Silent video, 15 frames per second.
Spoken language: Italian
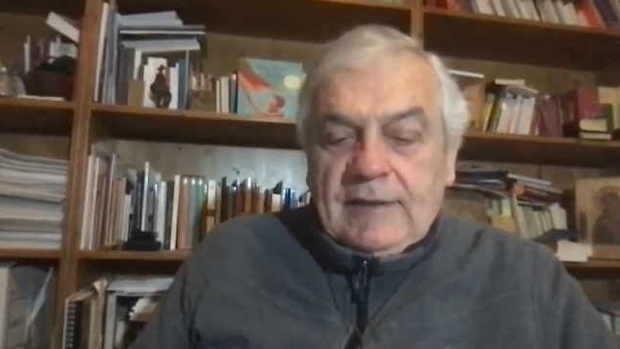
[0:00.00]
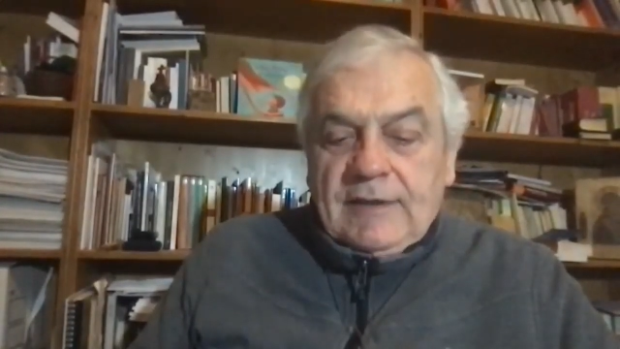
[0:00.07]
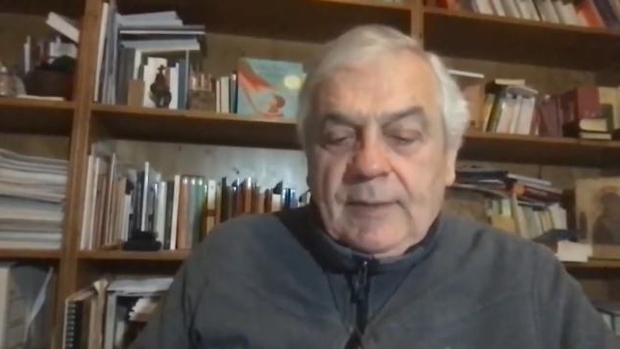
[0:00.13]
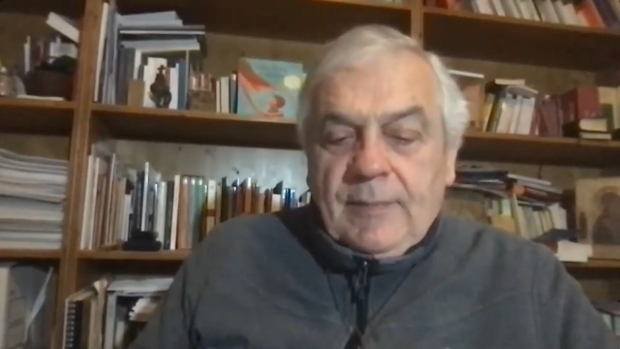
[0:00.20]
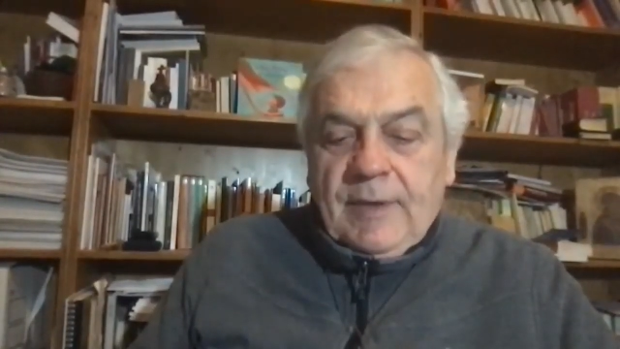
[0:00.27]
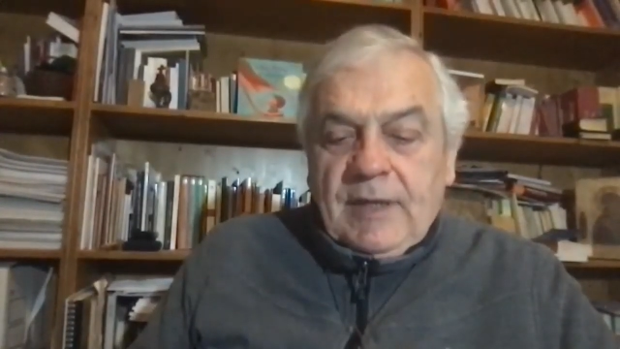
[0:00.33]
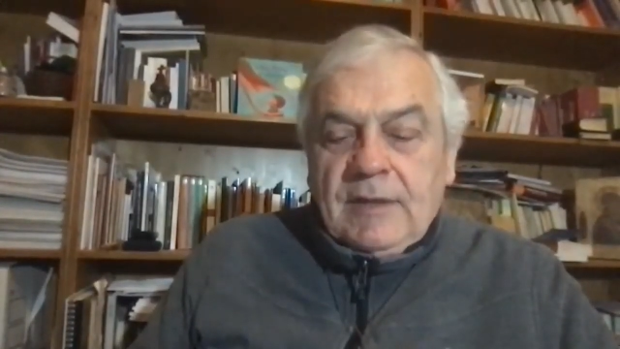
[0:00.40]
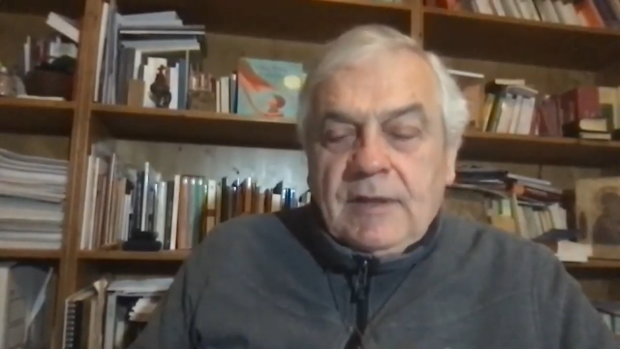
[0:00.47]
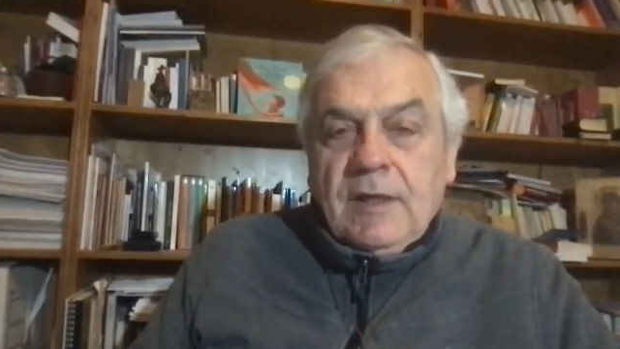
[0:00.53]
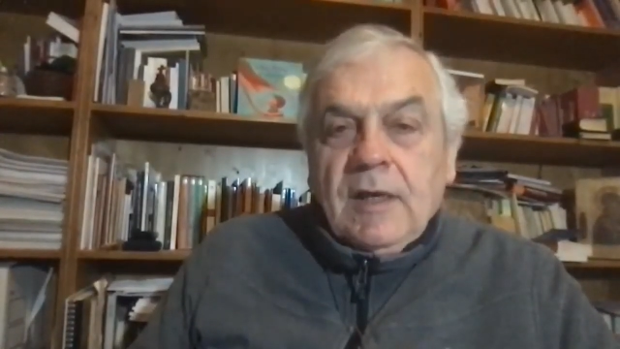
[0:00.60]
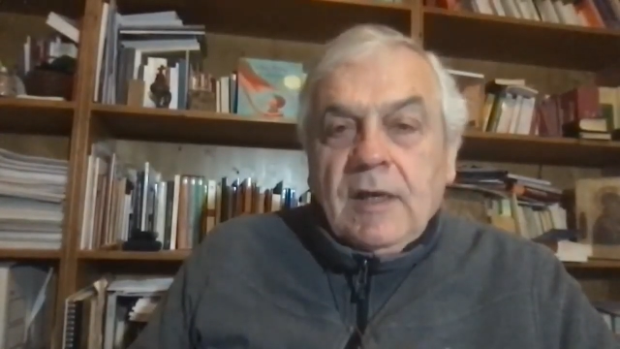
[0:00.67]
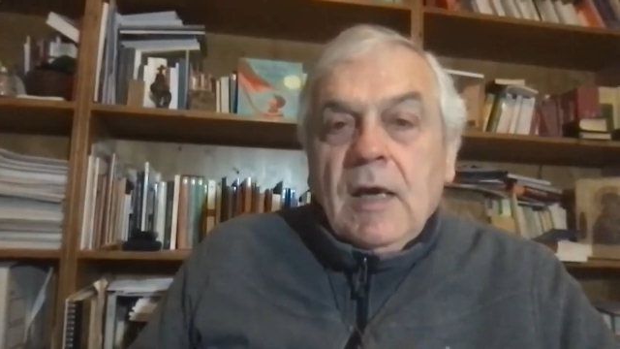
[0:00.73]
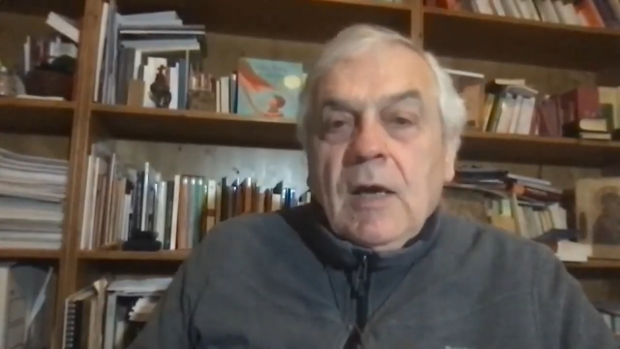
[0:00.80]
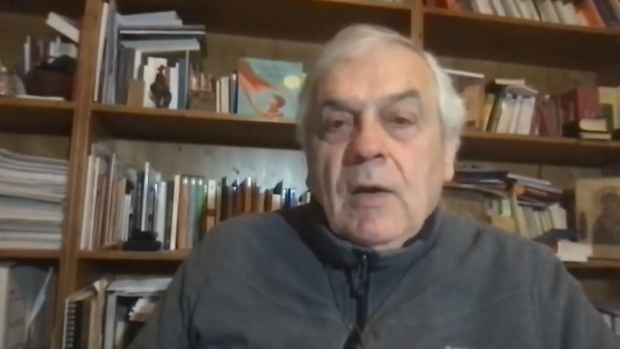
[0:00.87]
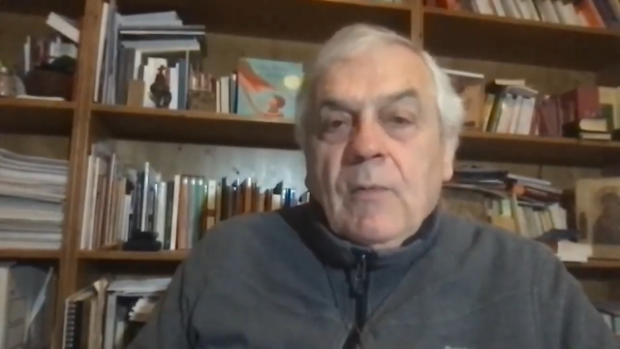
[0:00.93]

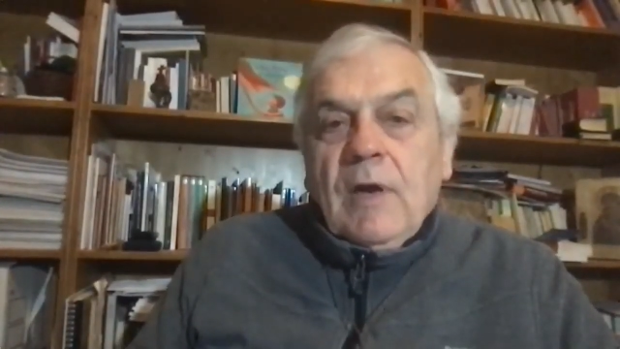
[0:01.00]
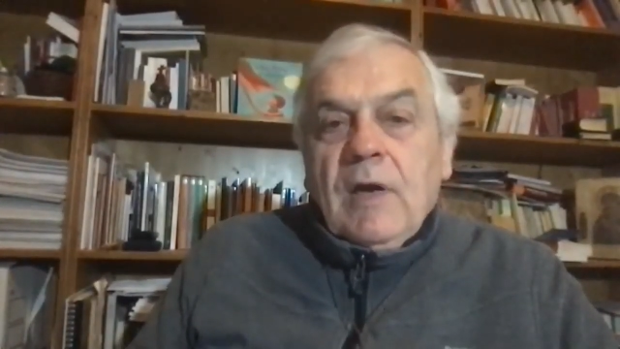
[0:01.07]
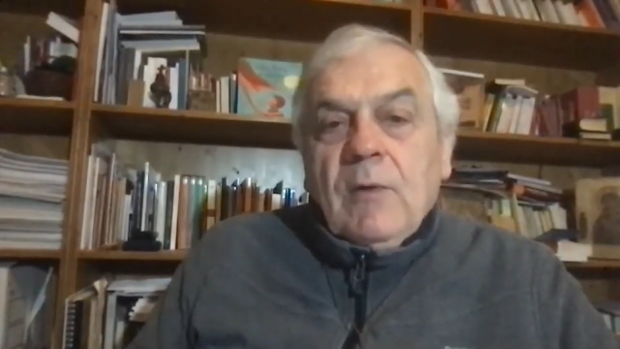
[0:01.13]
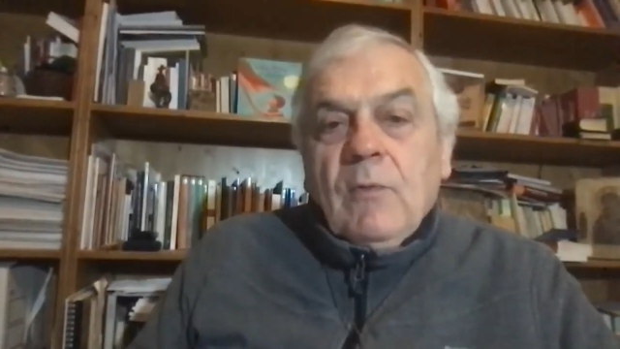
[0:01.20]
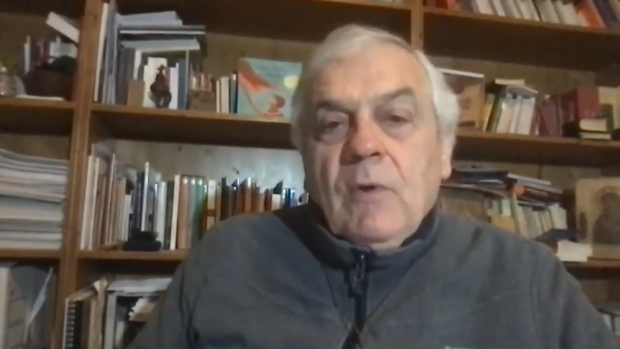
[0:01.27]
altrimenti quegli